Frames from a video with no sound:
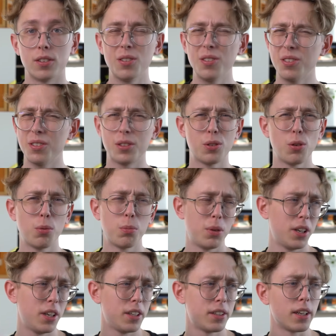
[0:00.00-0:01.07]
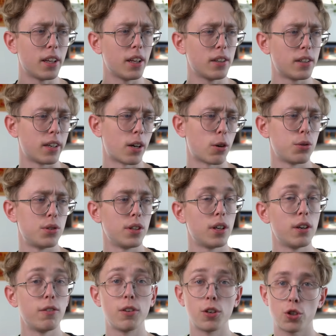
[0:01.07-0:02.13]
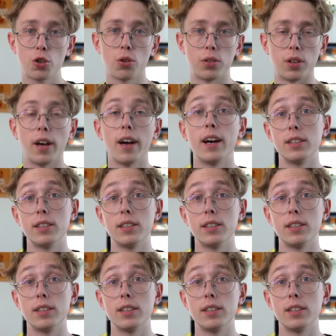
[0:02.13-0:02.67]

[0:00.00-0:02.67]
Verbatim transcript: но то были какие-то коротенькие ваншоты.